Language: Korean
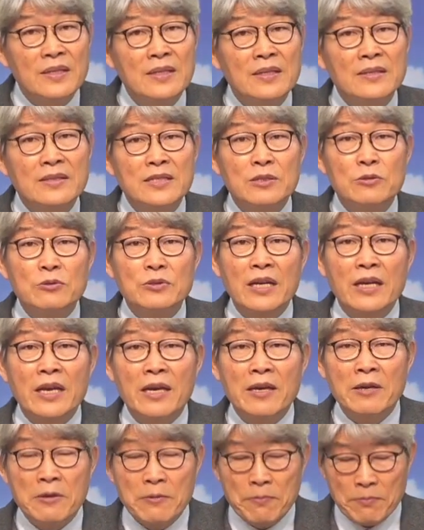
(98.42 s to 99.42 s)

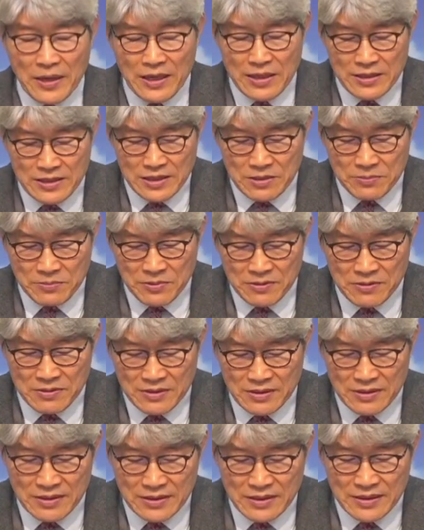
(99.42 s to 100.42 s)
지구상에 80억
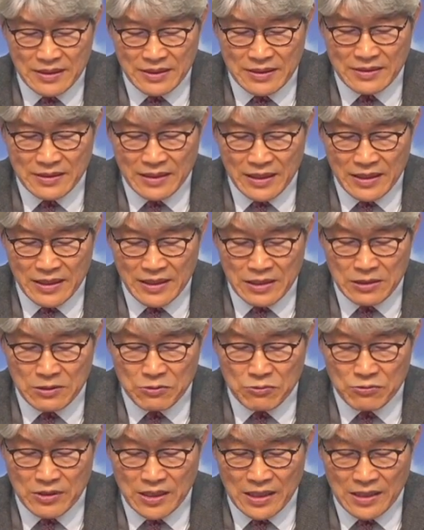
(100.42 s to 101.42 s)
이상의
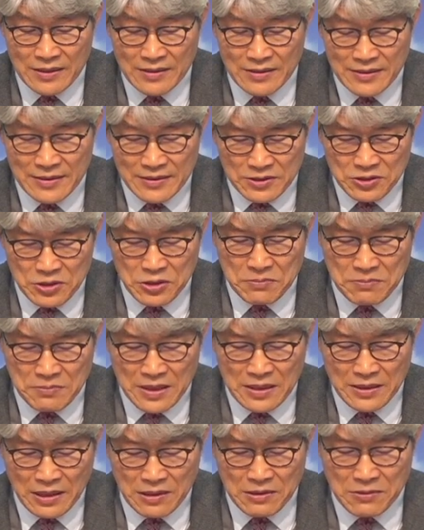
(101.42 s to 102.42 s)
인구가
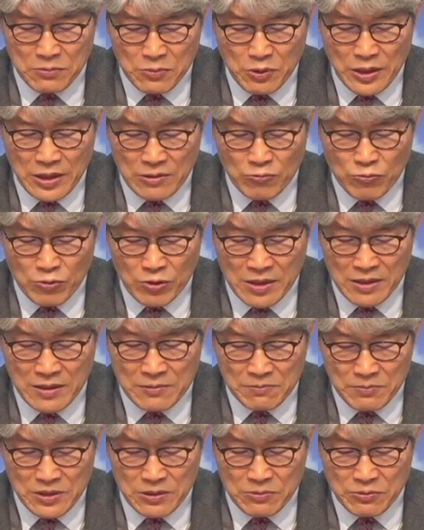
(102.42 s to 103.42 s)
정말 다른
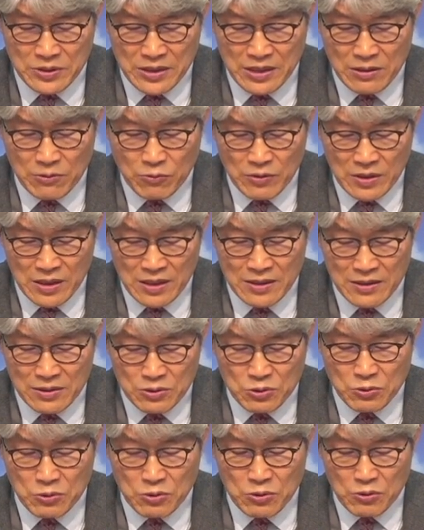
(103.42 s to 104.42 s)
모양과 피부색과
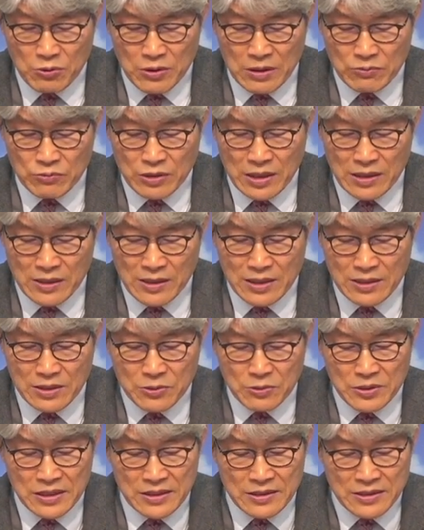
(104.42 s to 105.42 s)
종교와 문화를
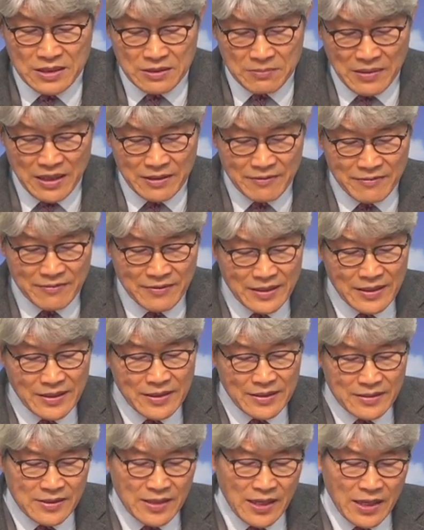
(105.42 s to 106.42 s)
가지고 있지만
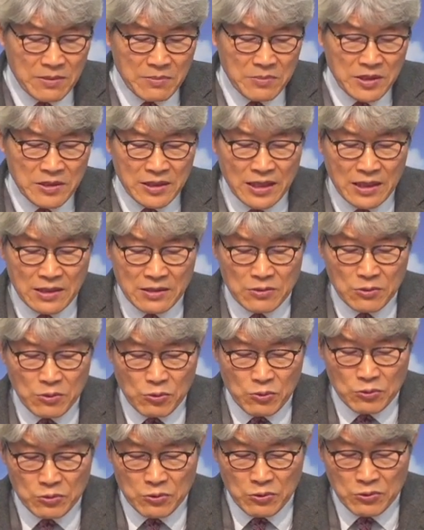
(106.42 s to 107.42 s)
생명이라는
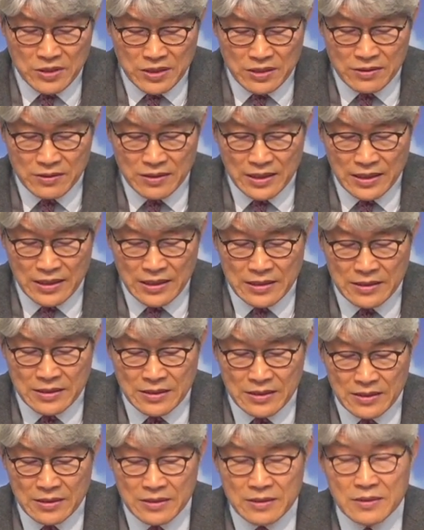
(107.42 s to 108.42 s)
공동체적
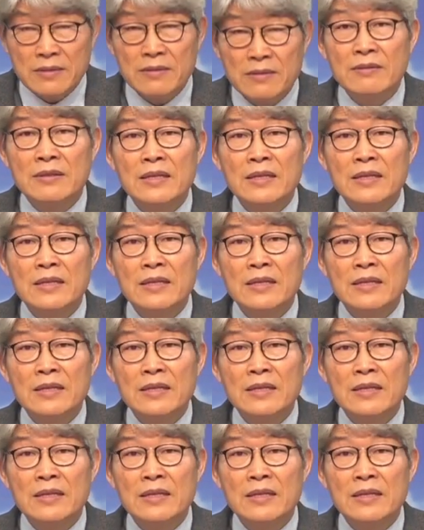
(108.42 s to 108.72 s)
인식은